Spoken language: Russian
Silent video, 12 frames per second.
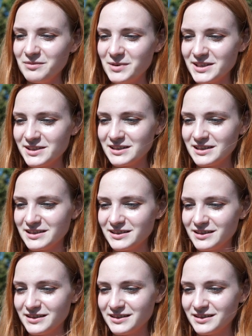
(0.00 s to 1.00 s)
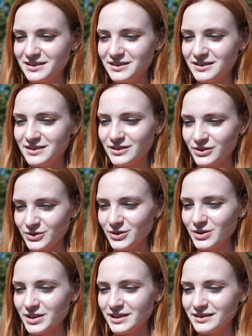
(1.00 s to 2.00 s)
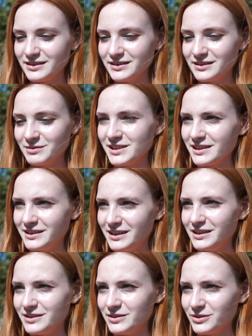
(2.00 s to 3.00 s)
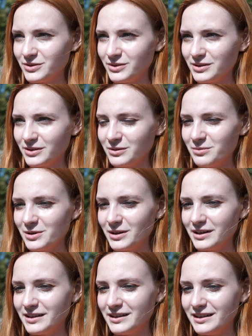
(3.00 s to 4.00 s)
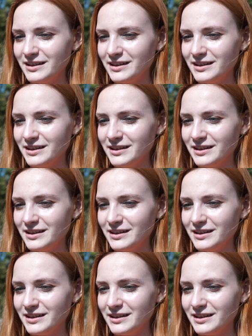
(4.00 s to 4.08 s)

Песня тяжелая, эмоционально тяжелая, глубокая.